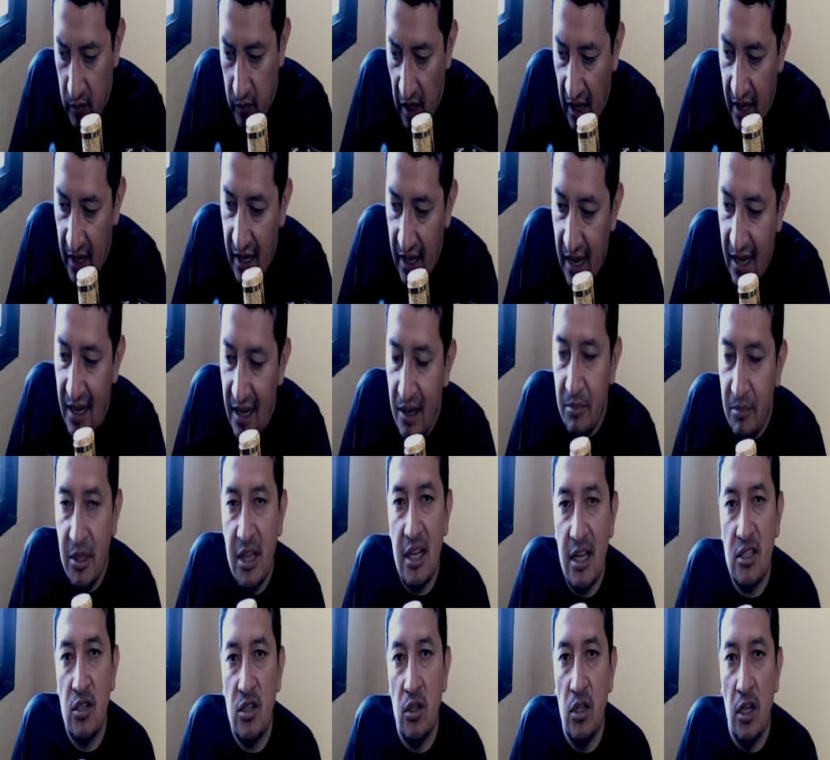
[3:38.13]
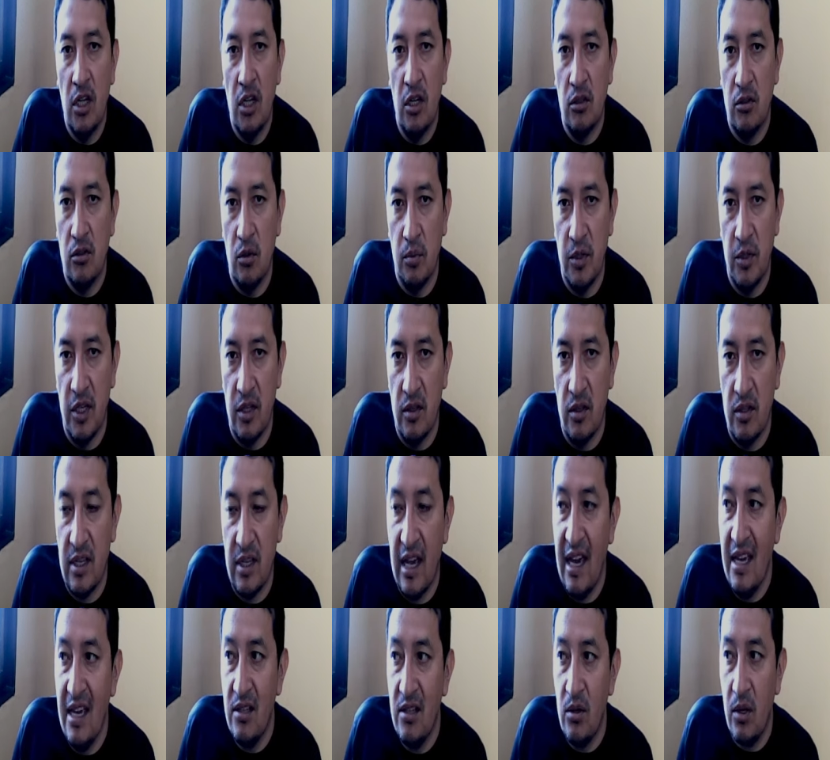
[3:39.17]
la eliminación de los subsidios.
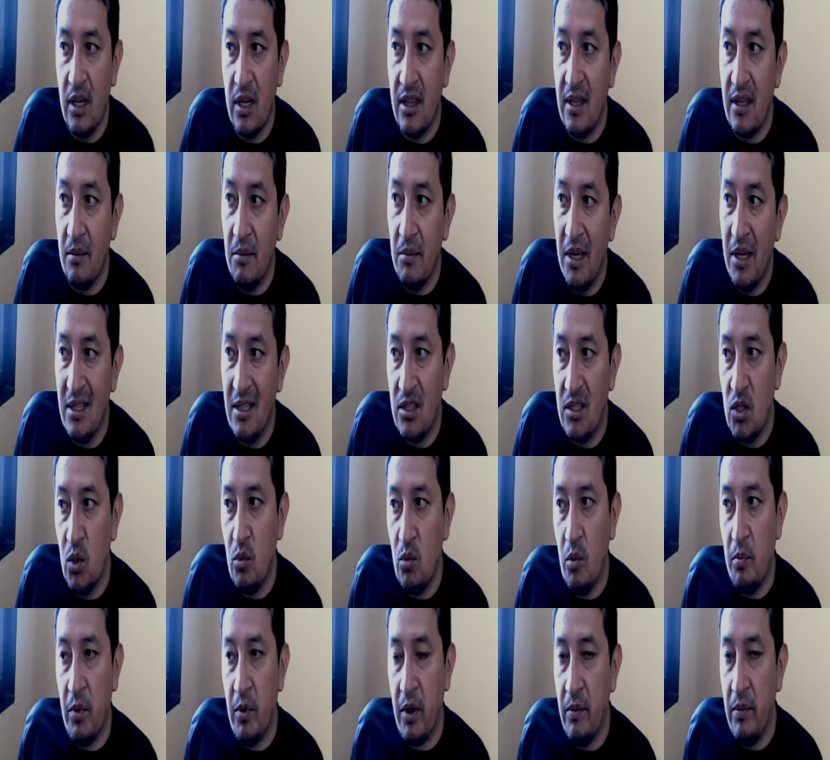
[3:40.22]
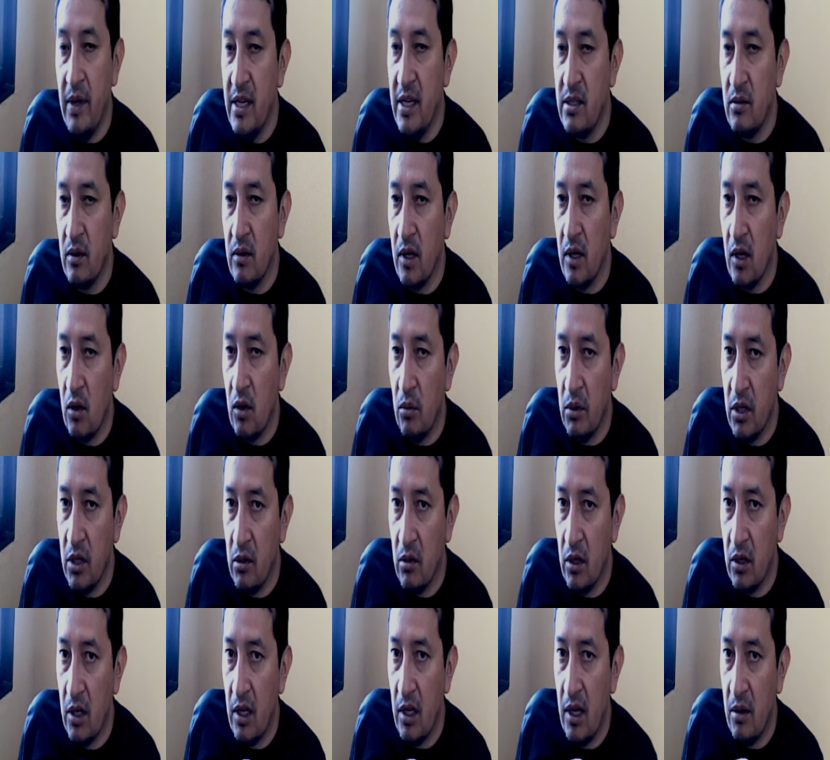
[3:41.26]
Eso que también estuvo previsto en el
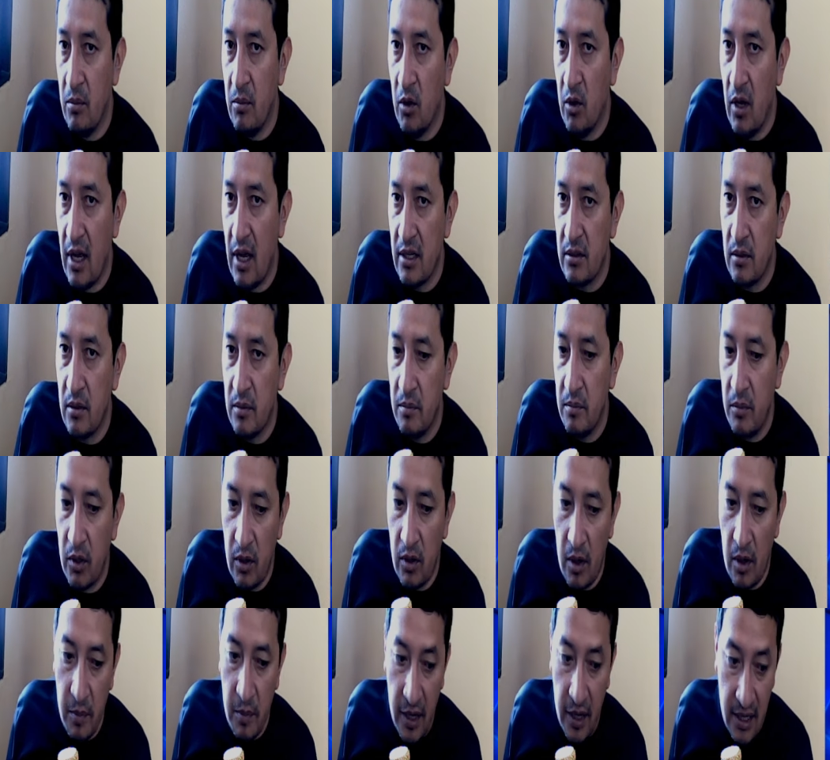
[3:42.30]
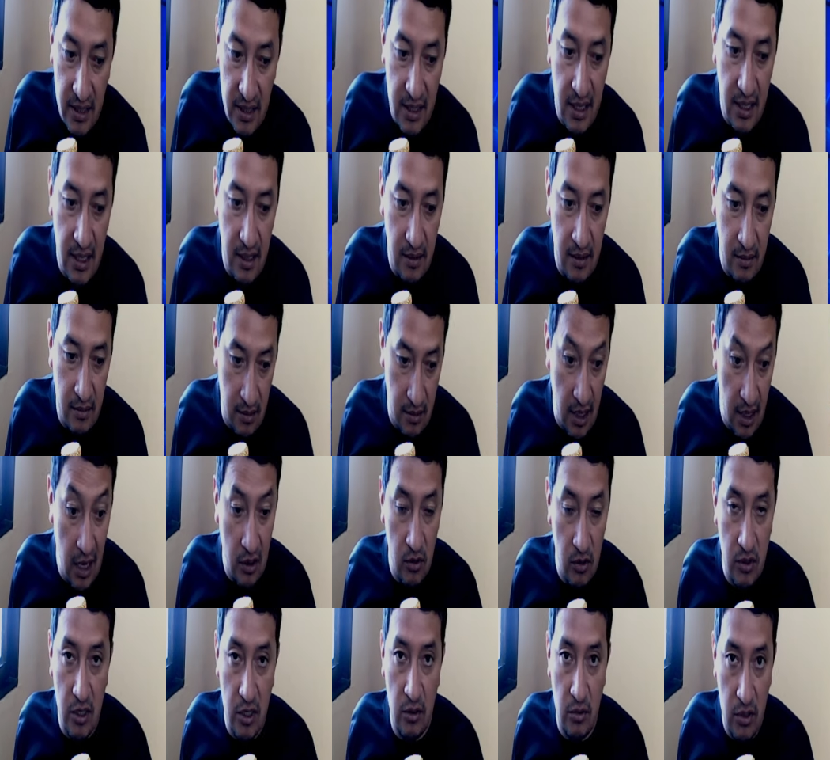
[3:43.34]
gobierno de Guillermo Lazo, pero al parecer la
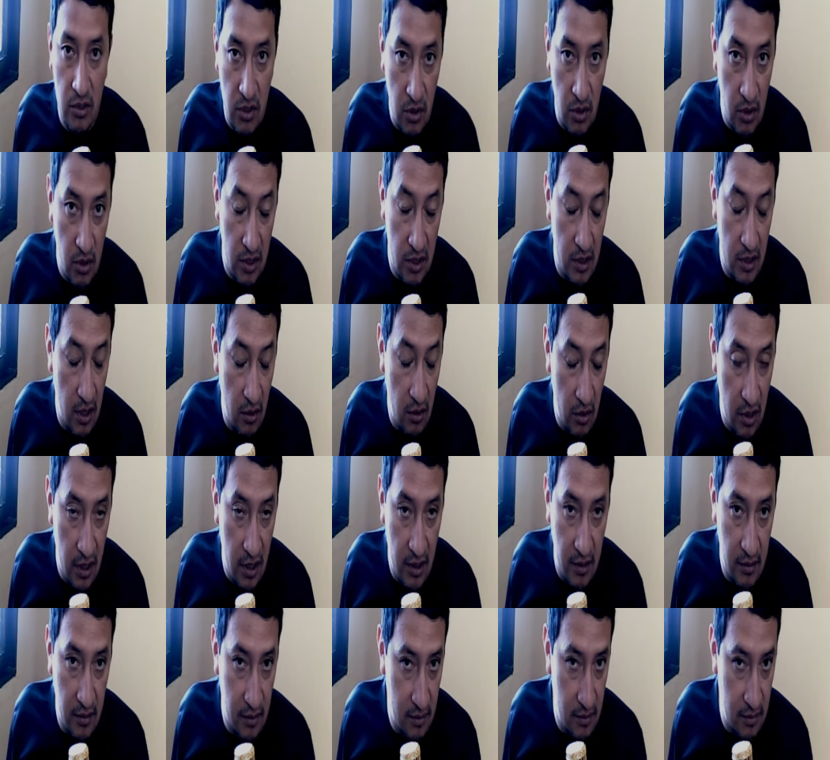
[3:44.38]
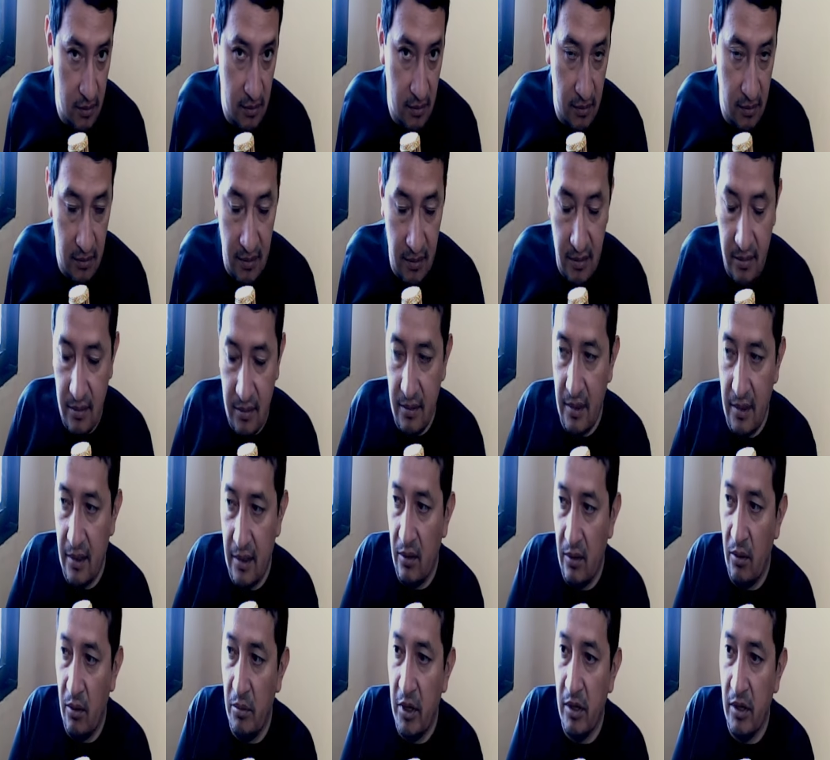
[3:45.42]
continuación, que es ahora pues, el
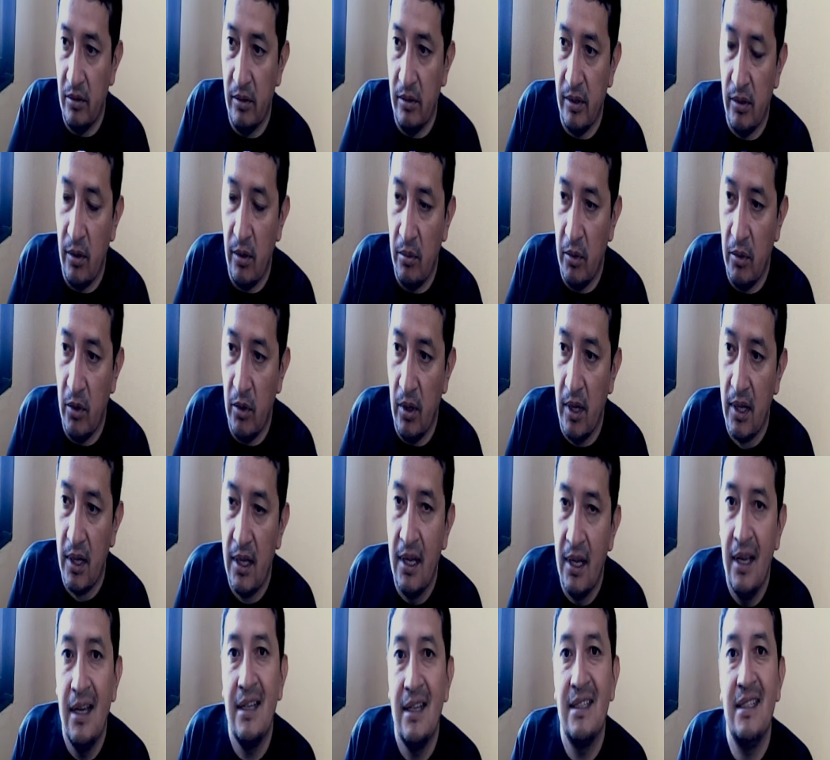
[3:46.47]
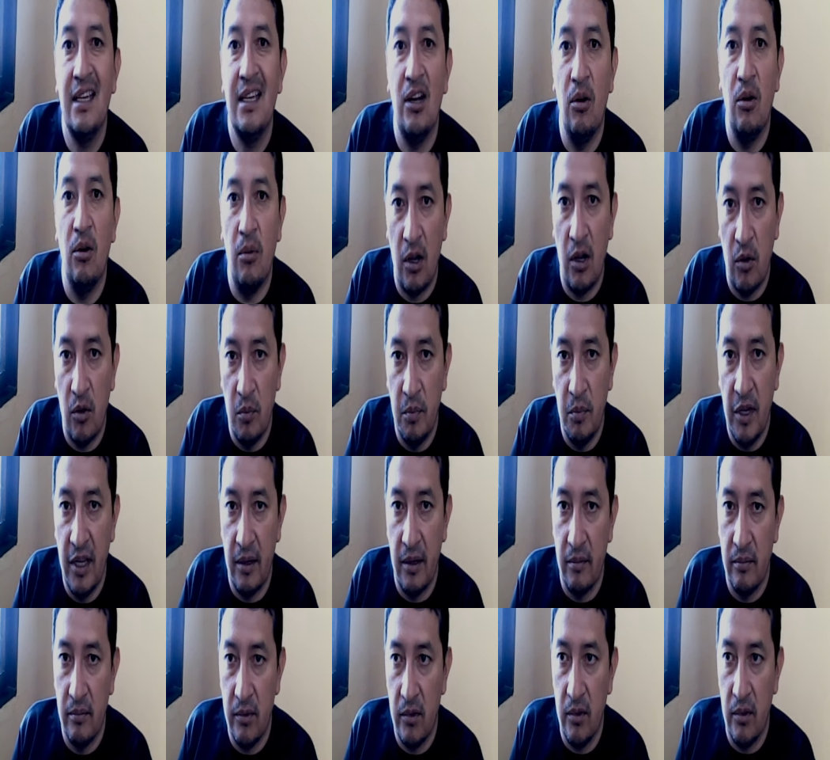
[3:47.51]
gobierno de Novoa, se lo va a
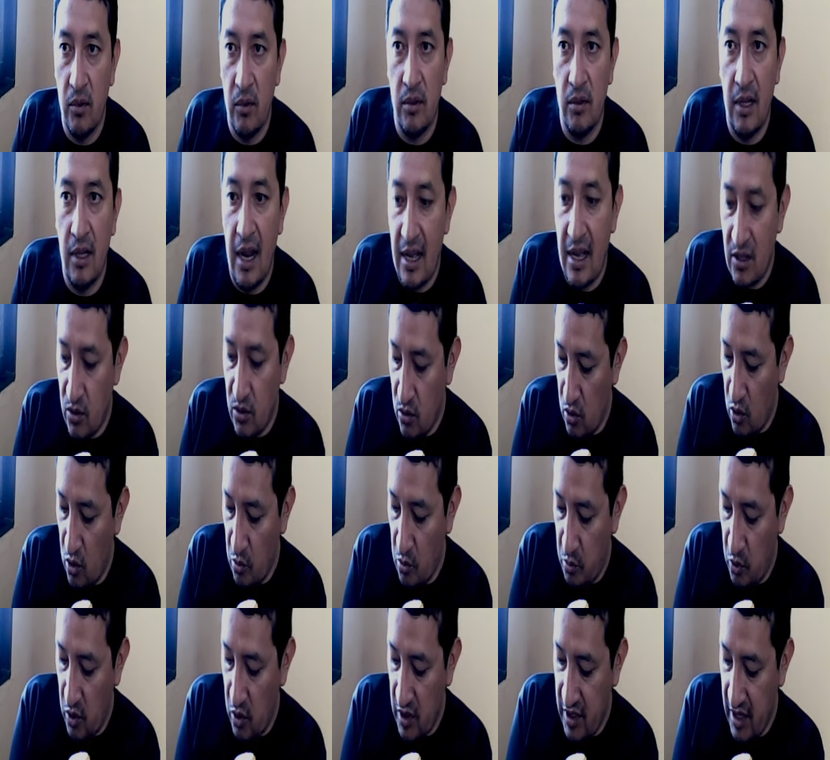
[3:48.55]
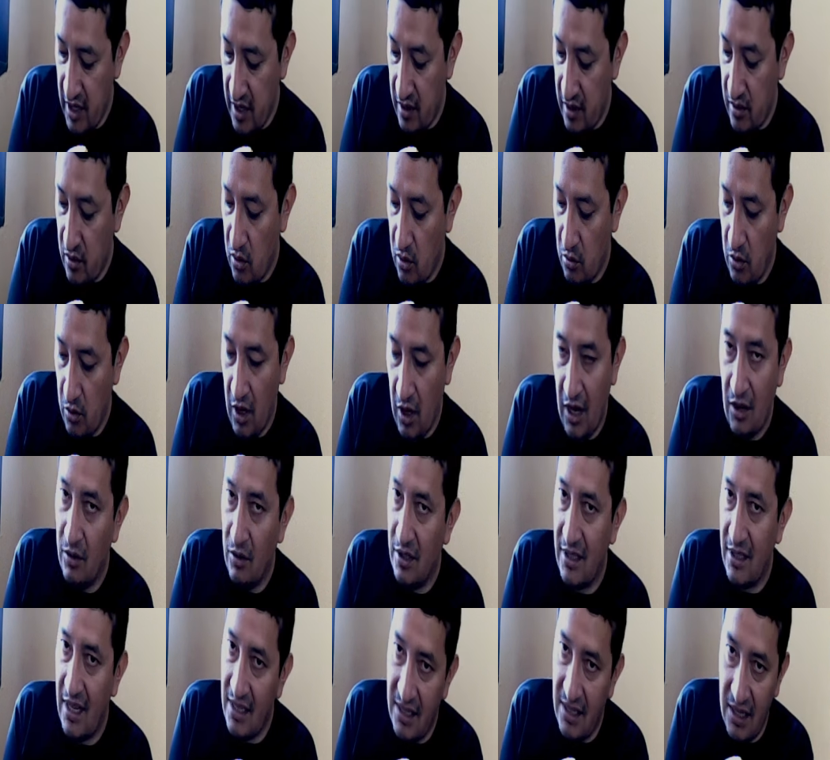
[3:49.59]
cumplir. Lazo no lo pudo hacer, Novoa lo
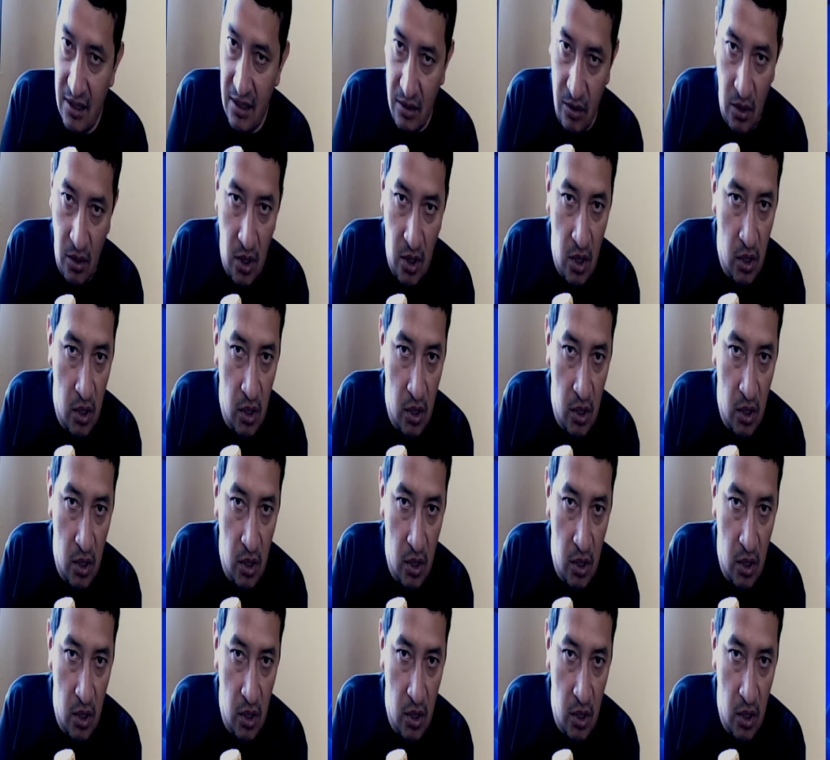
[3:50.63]
está haciendo.